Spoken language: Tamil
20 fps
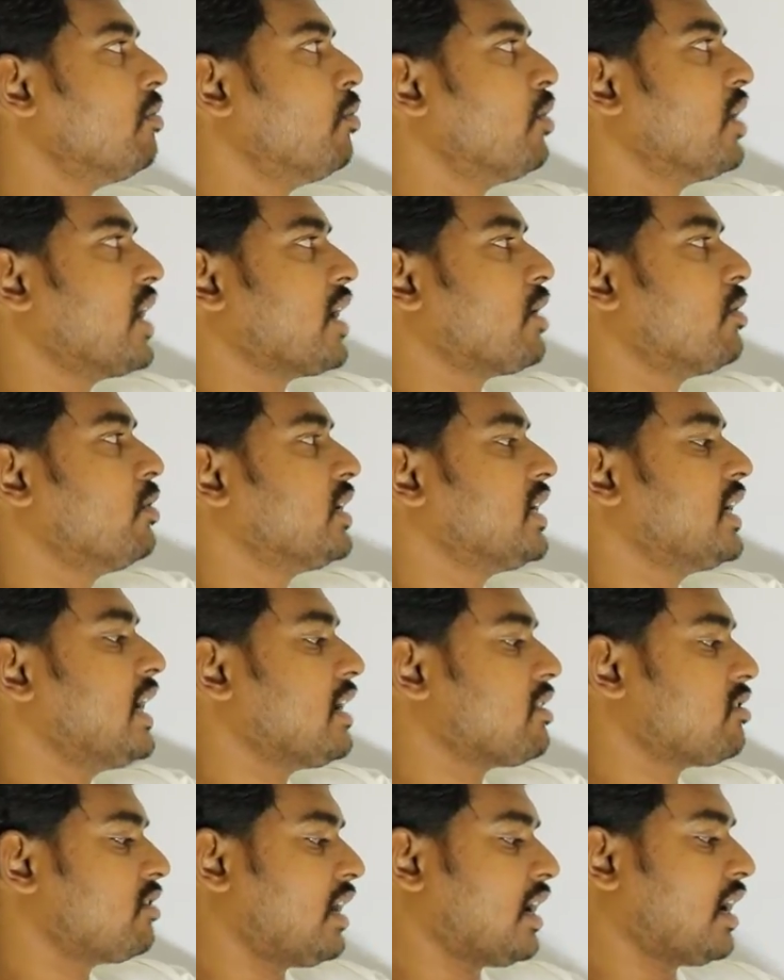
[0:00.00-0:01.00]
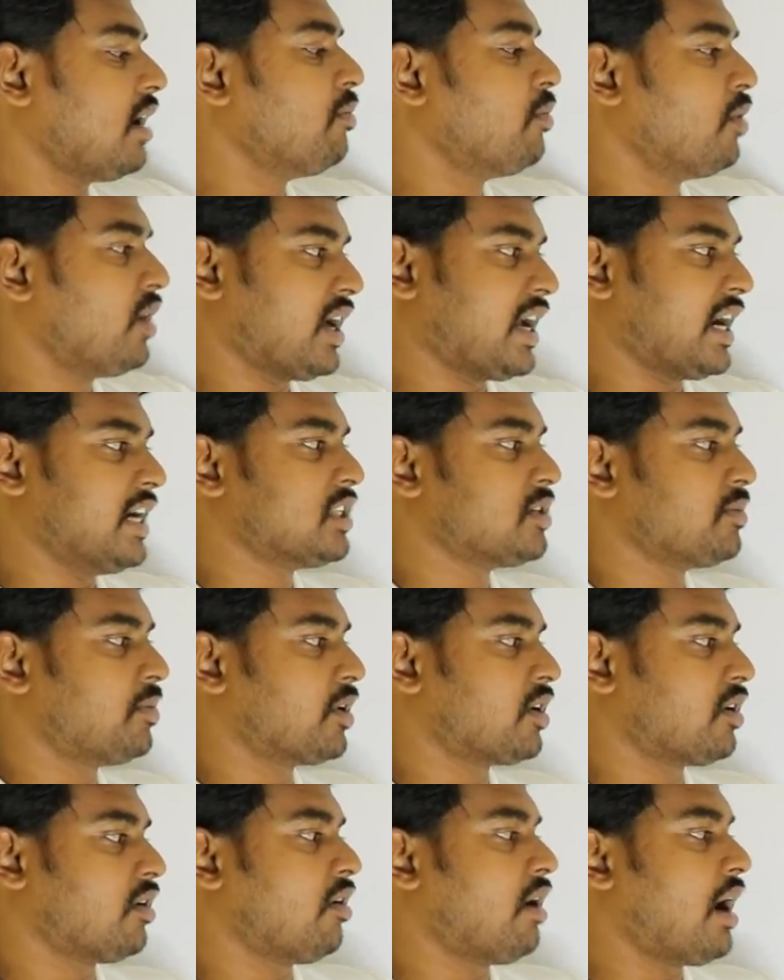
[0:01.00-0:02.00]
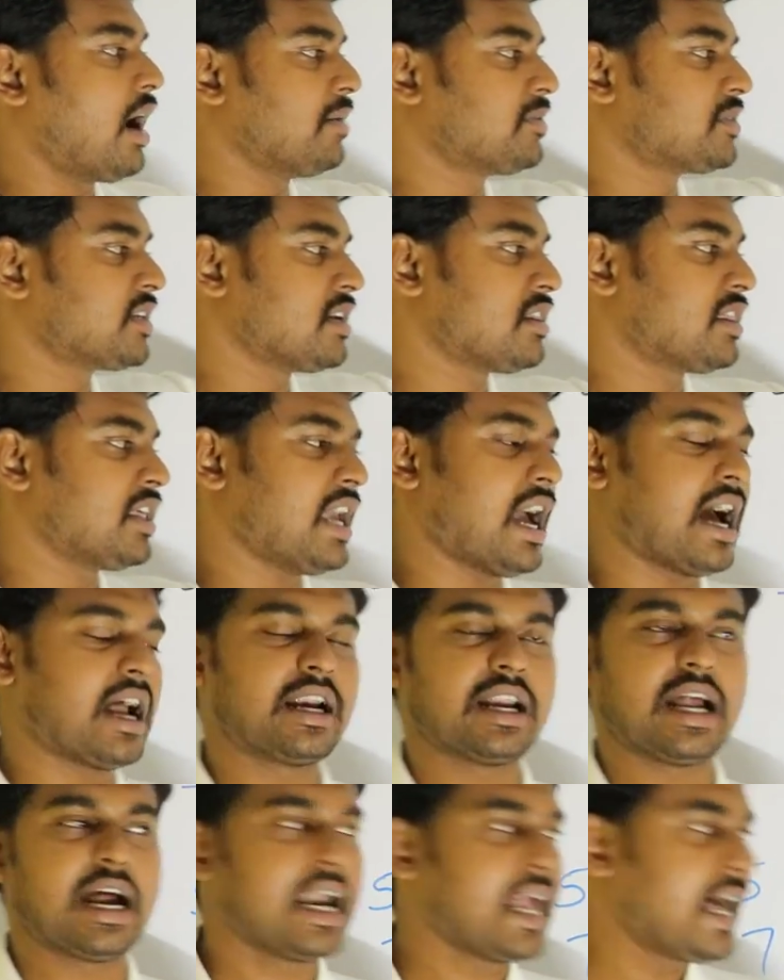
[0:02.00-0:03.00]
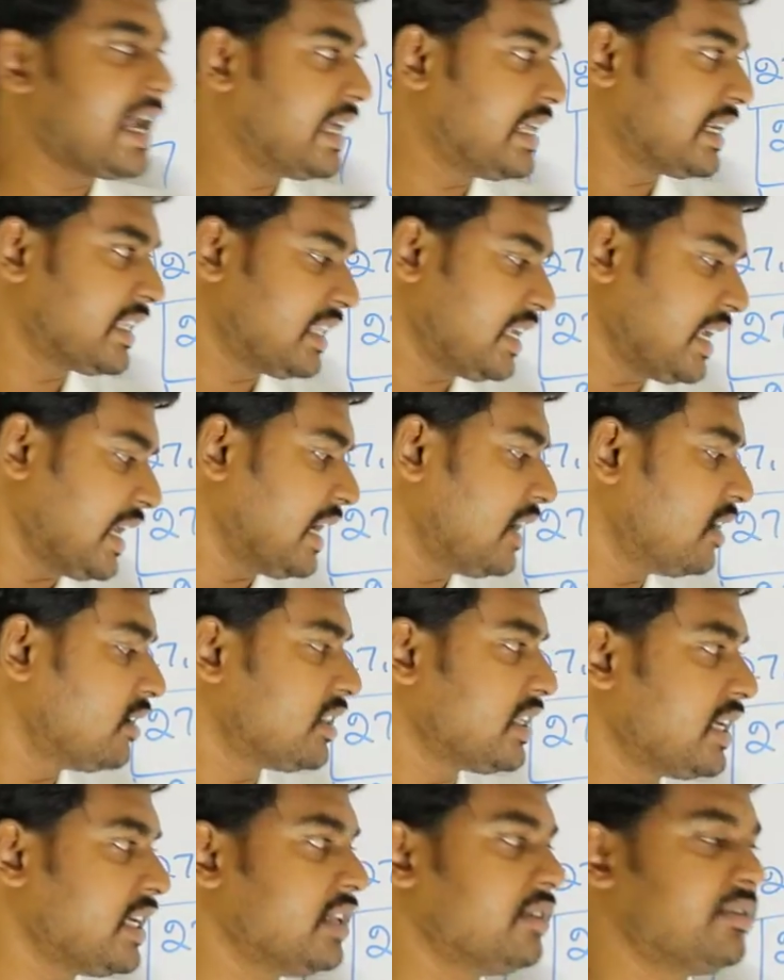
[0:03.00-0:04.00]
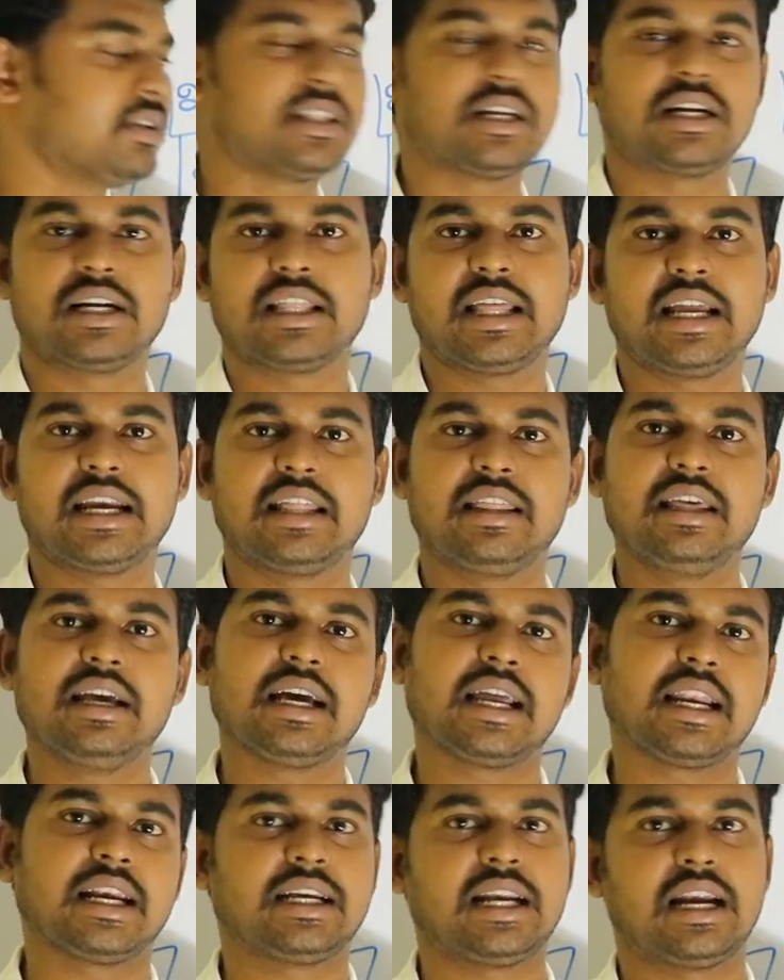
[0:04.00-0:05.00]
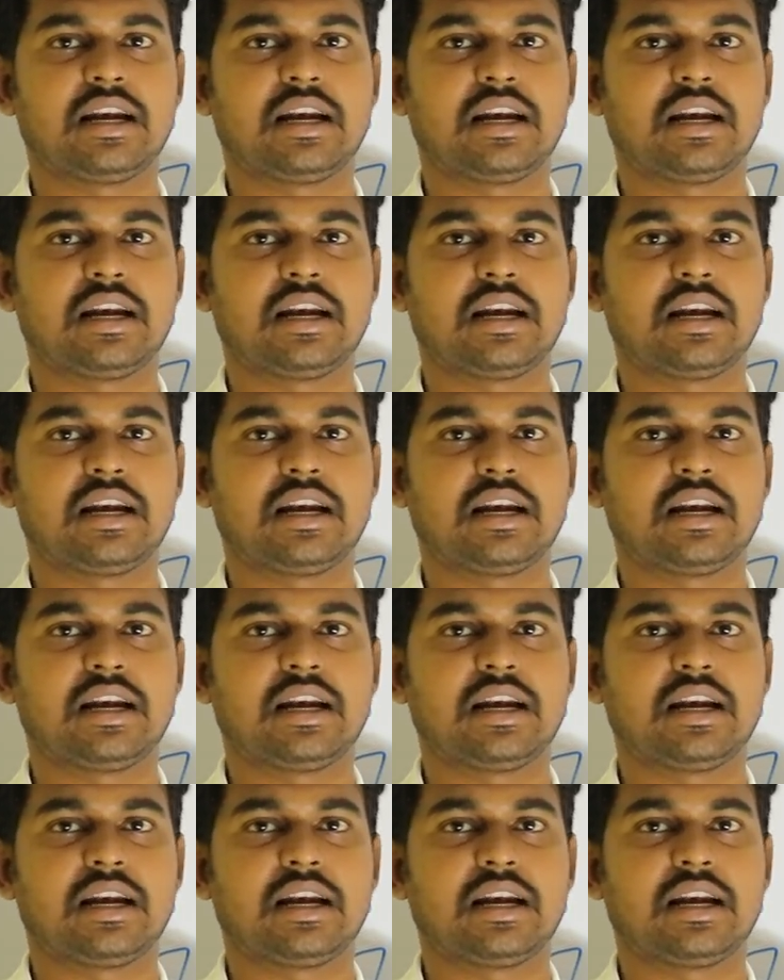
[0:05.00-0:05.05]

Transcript: மூணை கூட்டினான்னு சொன்னாங்க மூணை கழிச்சு போட்டோம் ஆப்ஷன் சி நாலாயிரத்தி எழுநூற்றி இருபத்தி ரெண்டு தான் என்னது கரெக்ட்